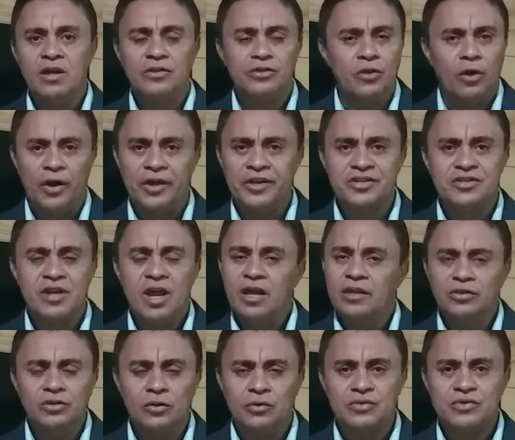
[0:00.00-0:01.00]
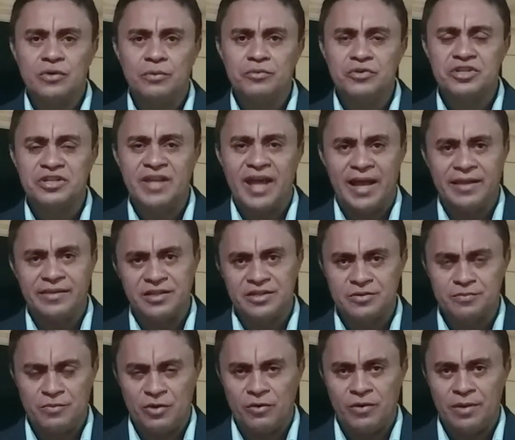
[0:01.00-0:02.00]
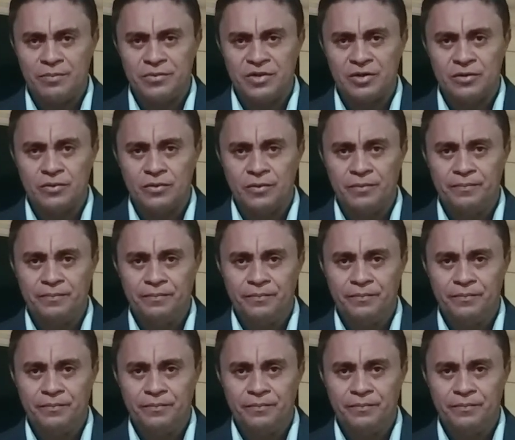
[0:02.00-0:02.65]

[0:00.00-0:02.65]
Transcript: nós não somos nada, meu amigo.